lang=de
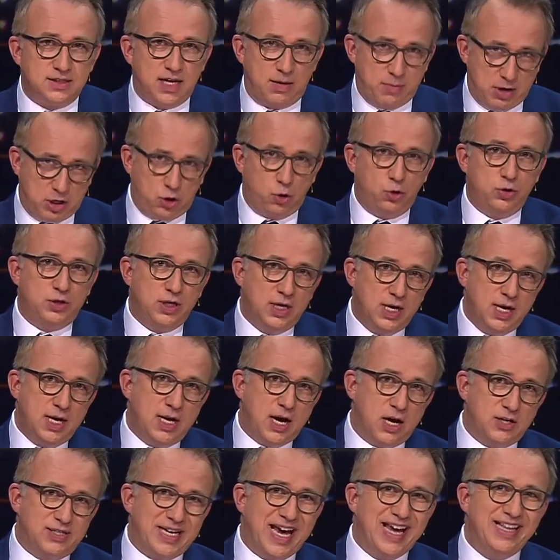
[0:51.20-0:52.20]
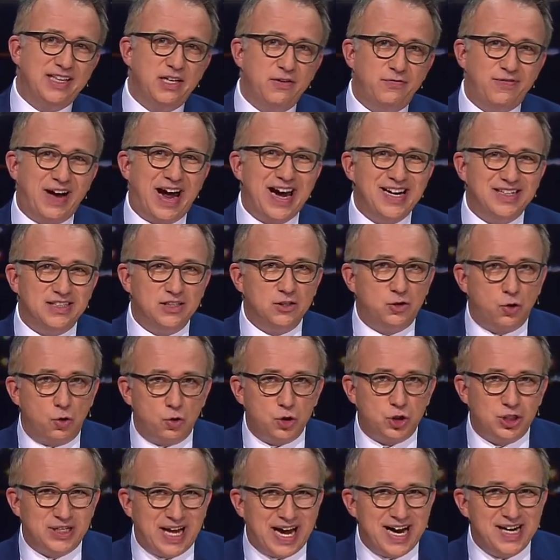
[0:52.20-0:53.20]
Aber gut, aus Hände falten,
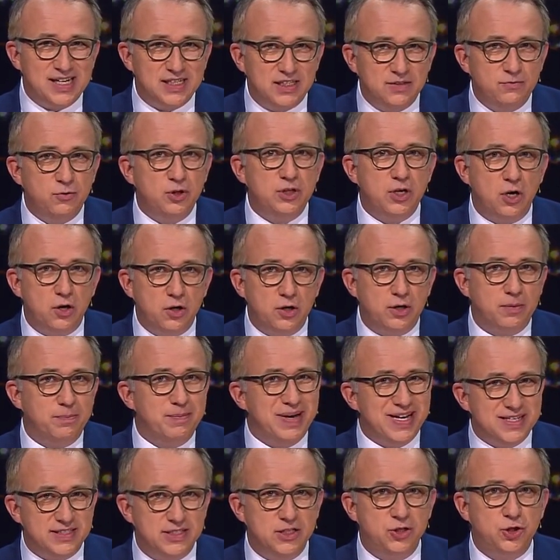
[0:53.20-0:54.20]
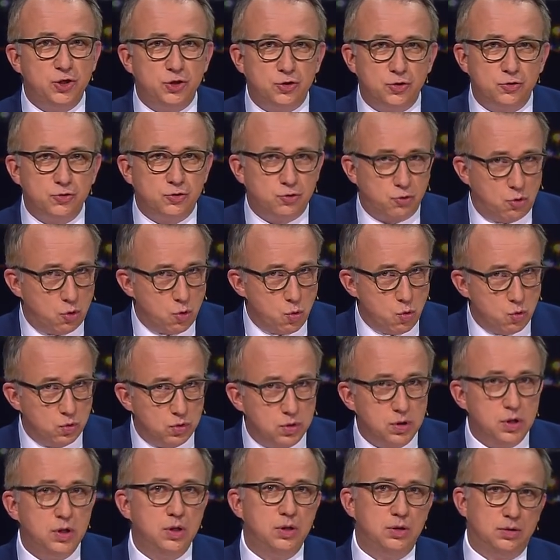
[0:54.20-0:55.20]
Goschen halten wurde auch Message Control. Hm?
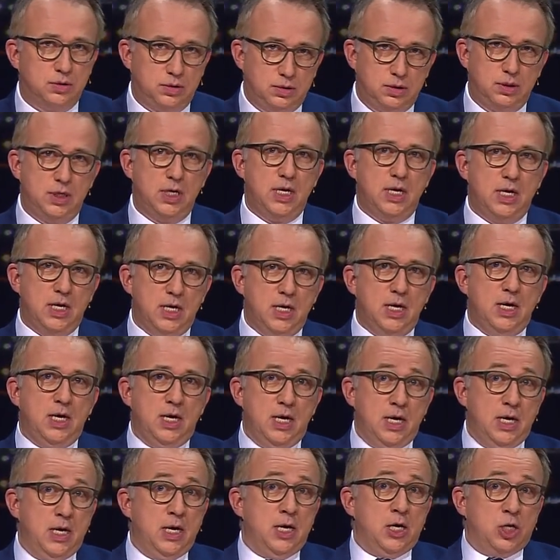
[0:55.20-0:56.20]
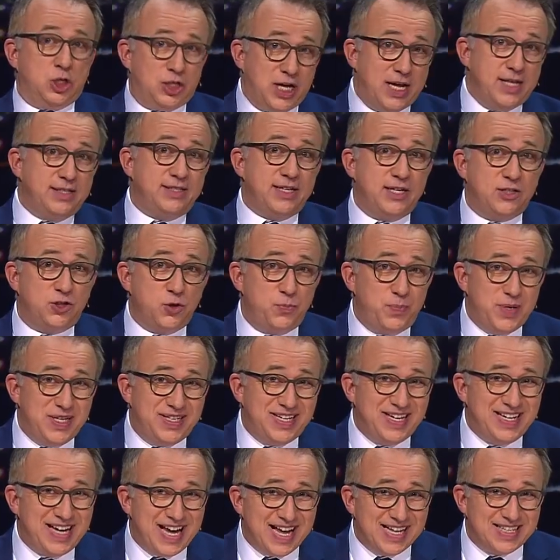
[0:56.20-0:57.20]
Stellen Sie also
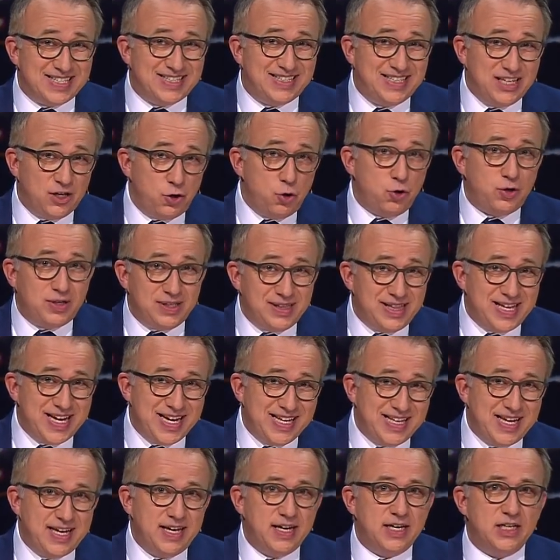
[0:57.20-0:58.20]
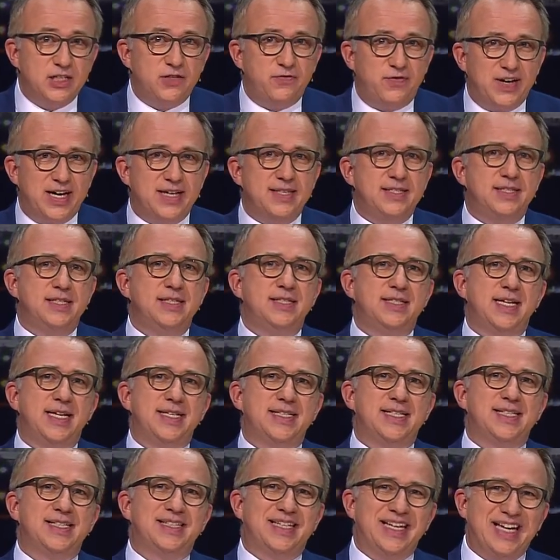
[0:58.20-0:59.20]
bitte jetzt die Rückenlehne Ihres
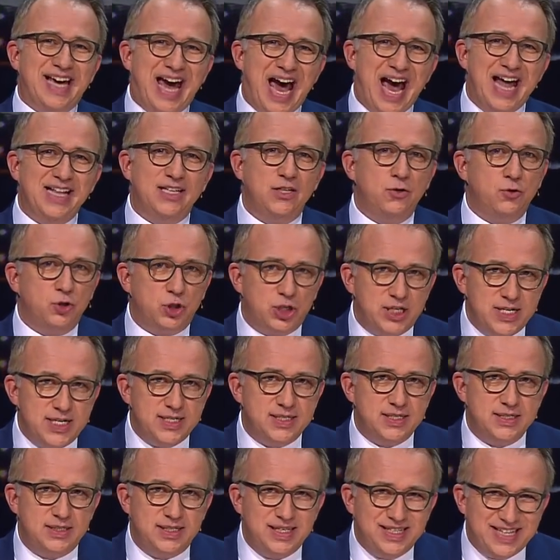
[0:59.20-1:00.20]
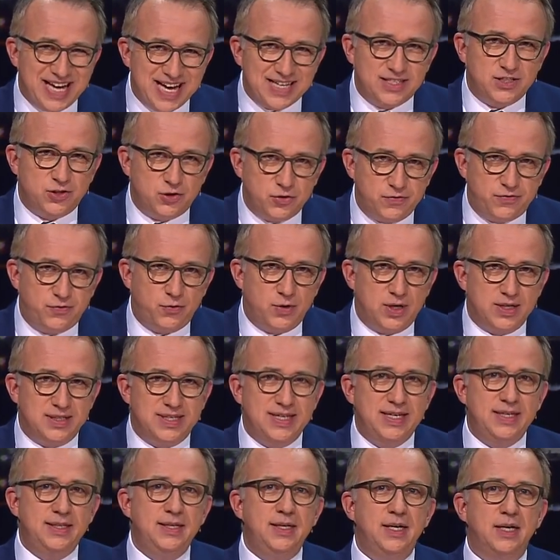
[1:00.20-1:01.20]
Fernsehsessels gerade und schließen Sie jetzt sofort
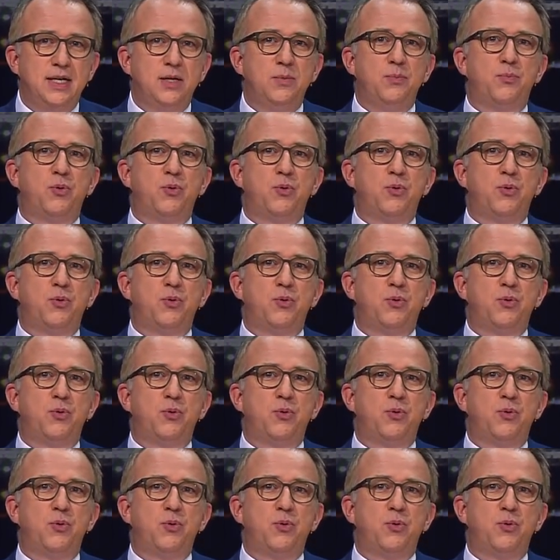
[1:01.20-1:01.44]
in Ihrem